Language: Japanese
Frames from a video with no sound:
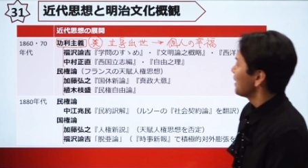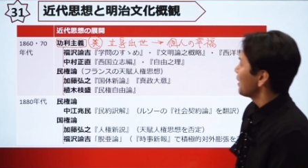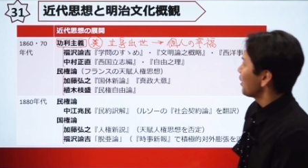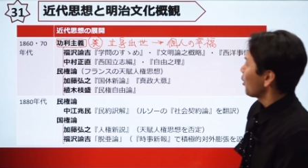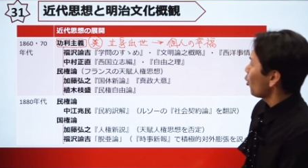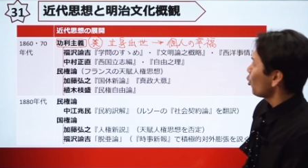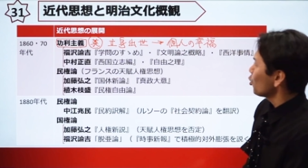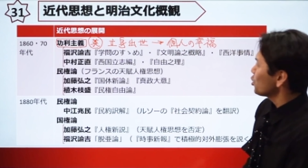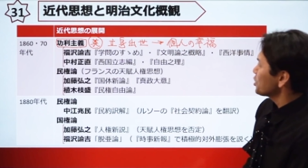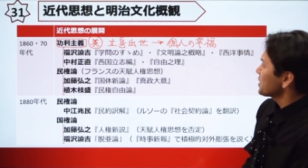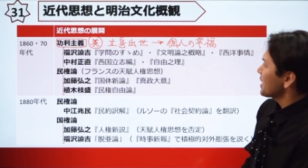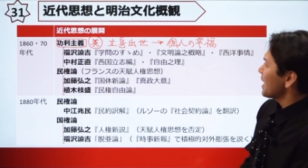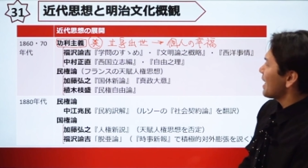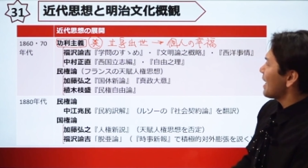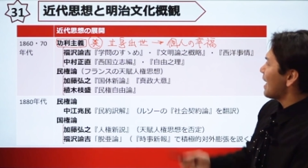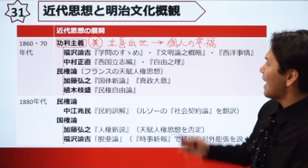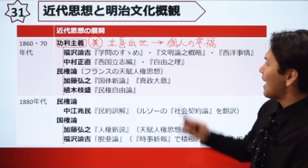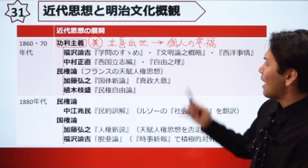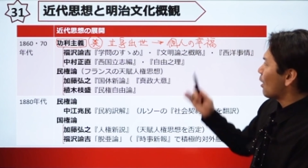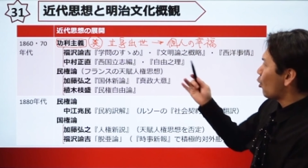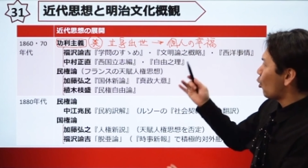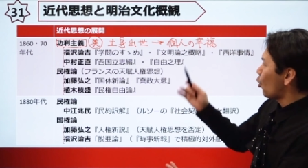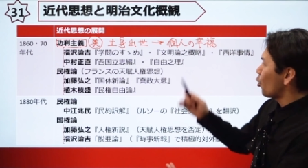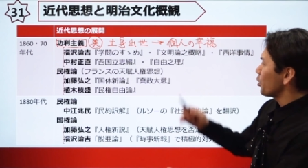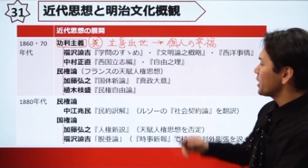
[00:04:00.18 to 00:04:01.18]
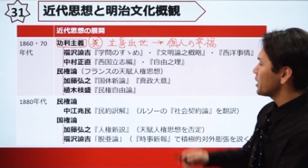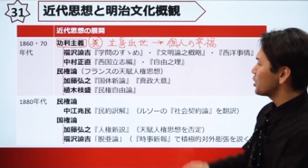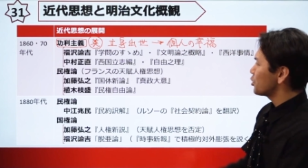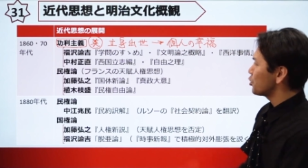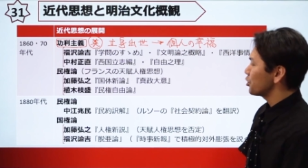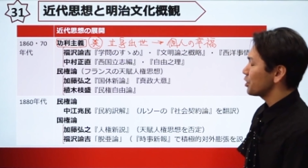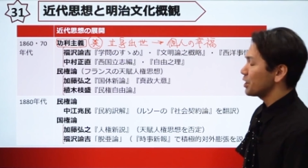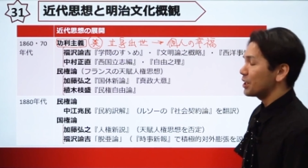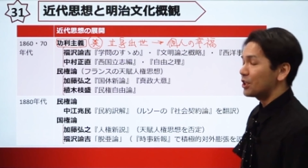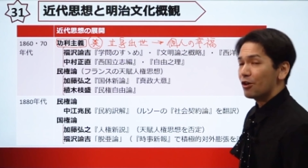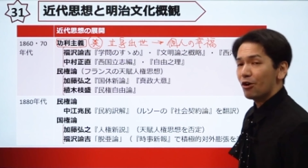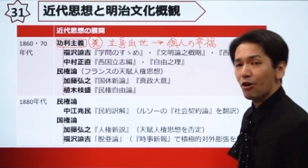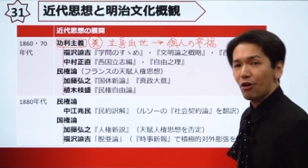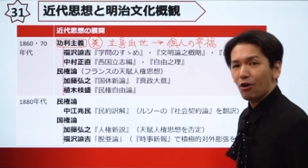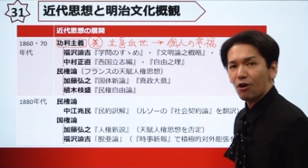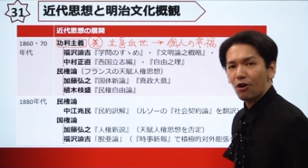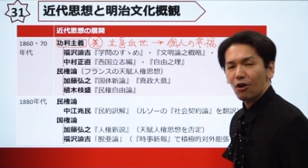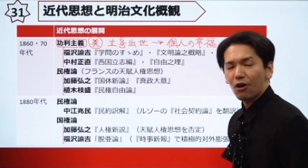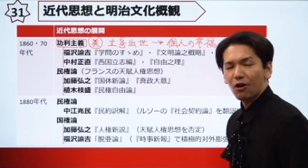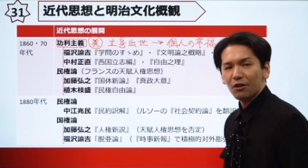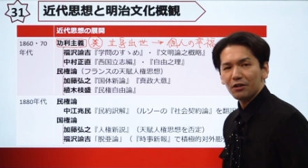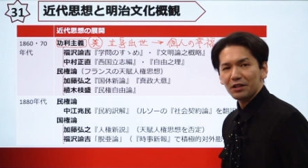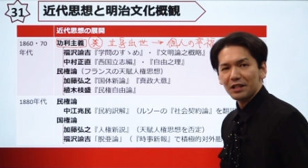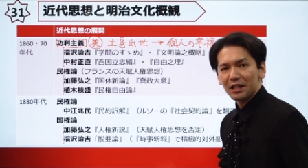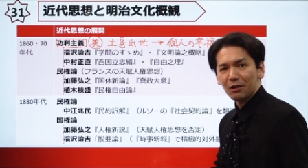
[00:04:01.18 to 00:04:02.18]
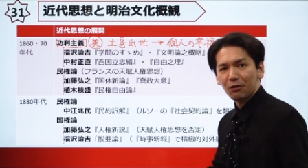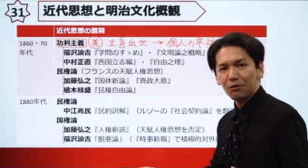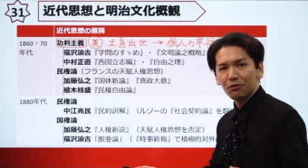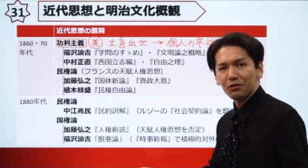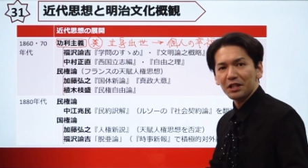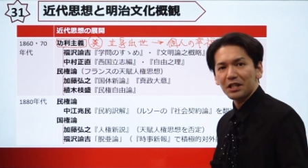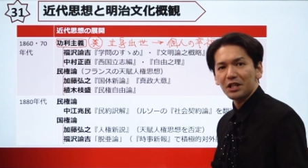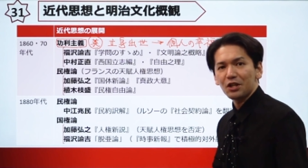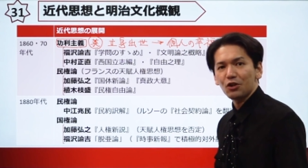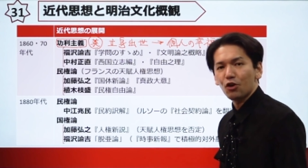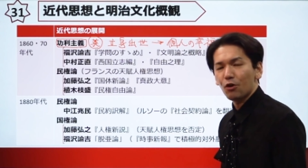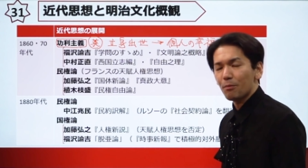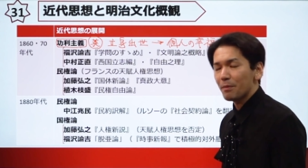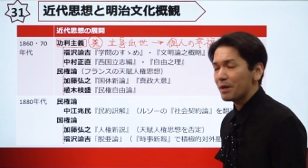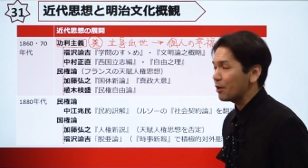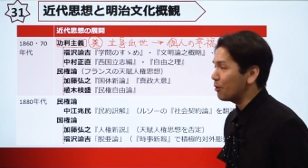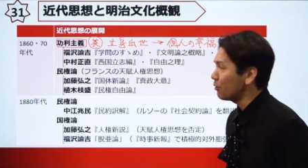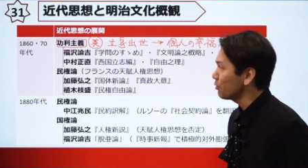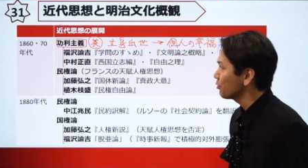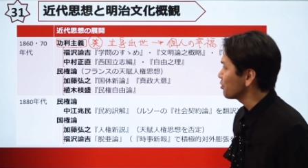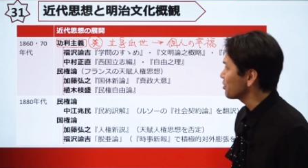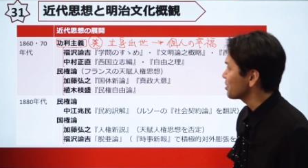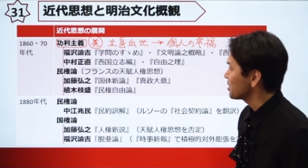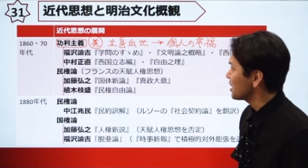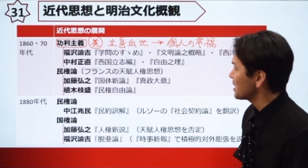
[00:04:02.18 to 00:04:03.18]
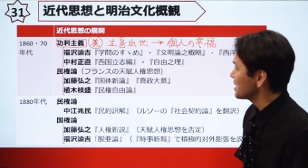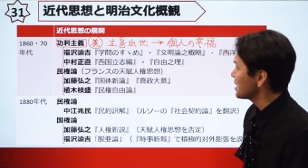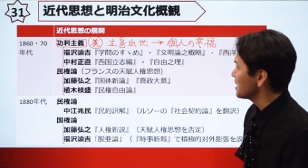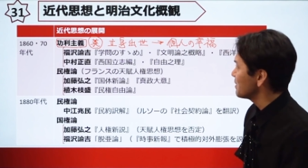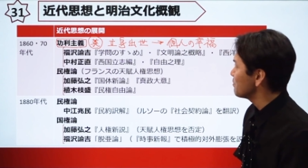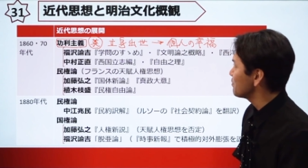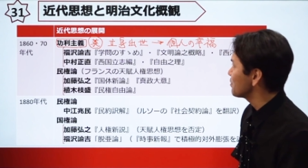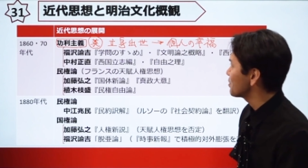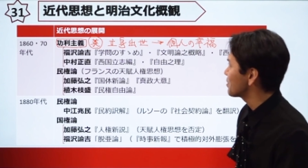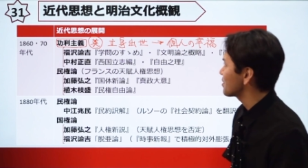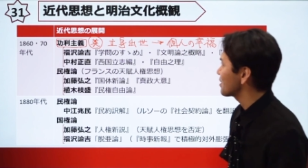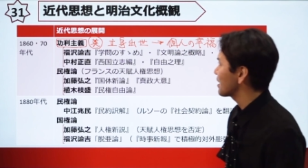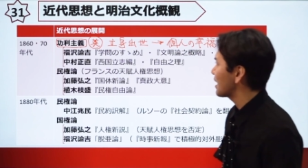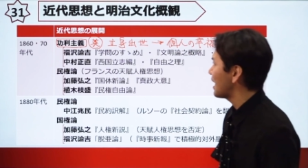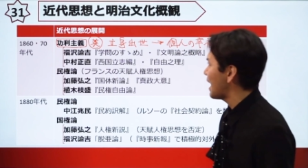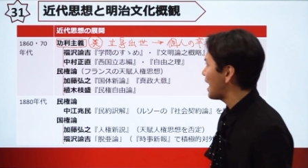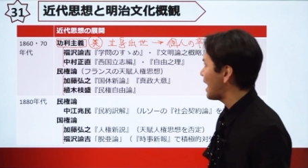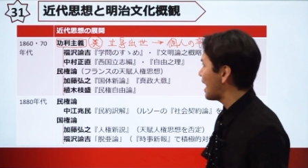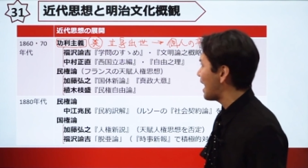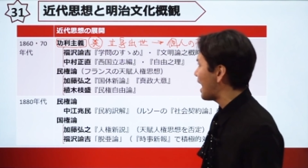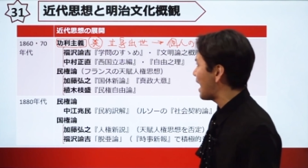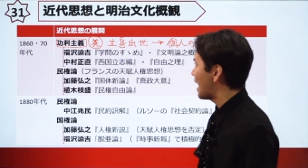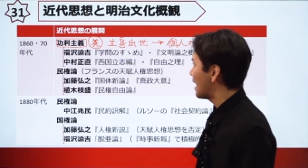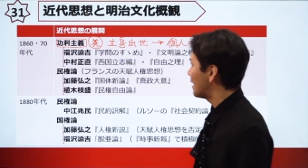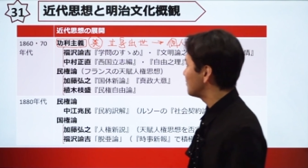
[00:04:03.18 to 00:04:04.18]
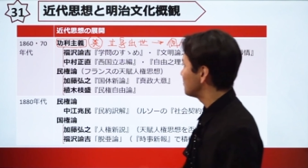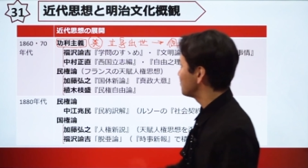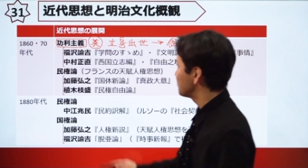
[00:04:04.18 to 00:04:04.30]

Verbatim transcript: こうした功利主義を日本に広めようとした人物が、